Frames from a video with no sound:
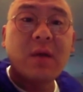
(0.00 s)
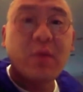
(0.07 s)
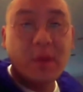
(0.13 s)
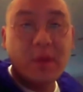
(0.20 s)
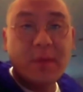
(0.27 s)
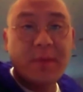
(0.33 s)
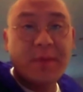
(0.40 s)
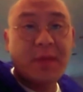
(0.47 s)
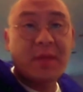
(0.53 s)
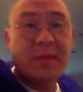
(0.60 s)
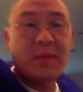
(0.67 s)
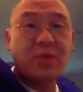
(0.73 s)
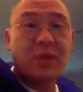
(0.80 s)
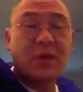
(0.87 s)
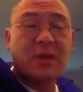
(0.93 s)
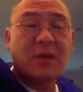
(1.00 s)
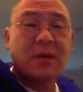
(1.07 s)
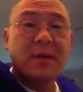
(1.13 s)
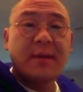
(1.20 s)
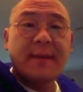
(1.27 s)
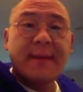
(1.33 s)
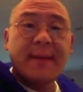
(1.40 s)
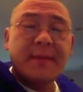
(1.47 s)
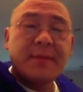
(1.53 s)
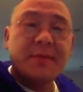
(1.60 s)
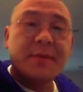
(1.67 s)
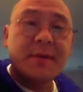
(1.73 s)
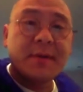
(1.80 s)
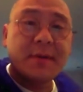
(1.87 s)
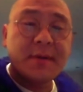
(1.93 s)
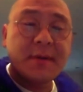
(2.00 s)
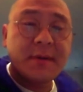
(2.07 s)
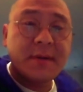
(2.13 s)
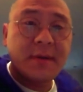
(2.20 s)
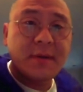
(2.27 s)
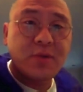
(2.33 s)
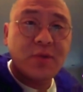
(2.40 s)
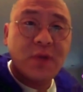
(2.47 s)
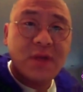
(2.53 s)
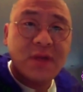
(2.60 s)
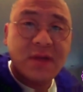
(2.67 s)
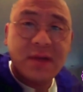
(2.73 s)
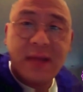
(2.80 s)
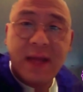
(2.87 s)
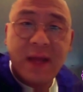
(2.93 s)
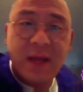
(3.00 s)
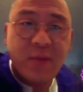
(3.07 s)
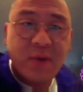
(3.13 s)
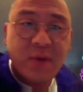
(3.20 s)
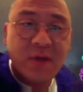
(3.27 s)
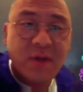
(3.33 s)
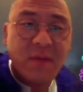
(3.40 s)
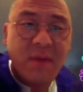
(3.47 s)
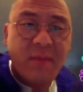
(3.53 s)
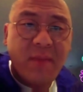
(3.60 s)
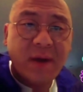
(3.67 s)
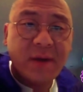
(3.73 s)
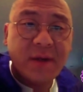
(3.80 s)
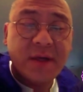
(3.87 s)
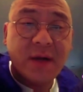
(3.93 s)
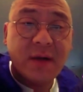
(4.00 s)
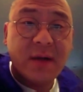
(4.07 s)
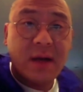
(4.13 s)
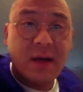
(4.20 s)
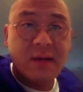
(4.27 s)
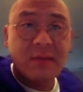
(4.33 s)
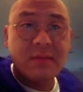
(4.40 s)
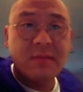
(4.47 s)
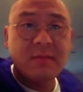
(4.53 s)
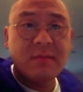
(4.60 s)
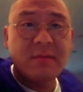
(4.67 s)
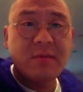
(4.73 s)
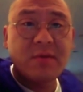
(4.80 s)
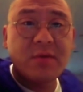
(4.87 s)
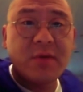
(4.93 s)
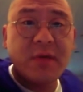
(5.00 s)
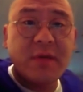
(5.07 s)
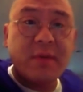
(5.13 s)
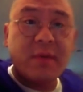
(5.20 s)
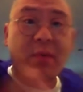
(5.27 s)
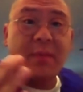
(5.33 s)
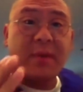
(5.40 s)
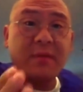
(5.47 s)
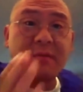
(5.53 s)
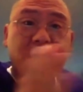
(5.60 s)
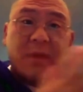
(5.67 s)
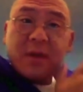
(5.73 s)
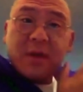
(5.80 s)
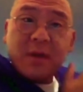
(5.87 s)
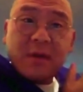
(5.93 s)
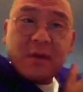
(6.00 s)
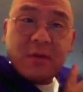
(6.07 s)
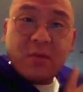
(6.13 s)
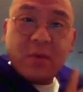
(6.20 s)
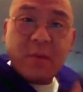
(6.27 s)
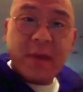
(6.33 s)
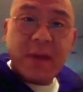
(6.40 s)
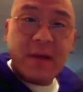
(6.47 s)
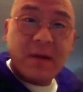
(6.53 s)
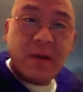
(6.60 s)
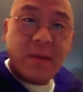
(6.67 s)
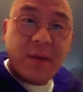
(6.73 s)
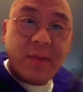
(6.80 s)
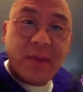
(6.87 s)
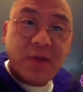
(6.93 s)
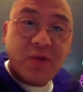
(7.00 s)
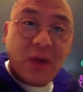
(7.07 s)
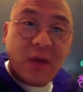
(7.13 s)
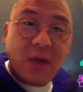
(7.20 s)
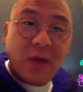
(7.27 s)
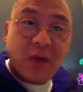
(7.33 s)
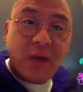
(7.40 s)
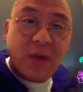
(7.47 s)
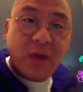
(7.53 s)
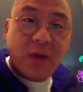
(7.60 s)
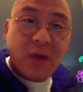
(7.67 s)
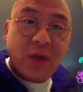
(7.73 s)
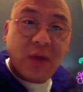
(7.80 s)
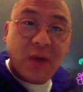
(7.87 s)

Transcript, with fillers: 为什么比特币最近就是这个这个最近来了一波这么猛的上涨，就是因为我们我们一哥们儿被抓了以后，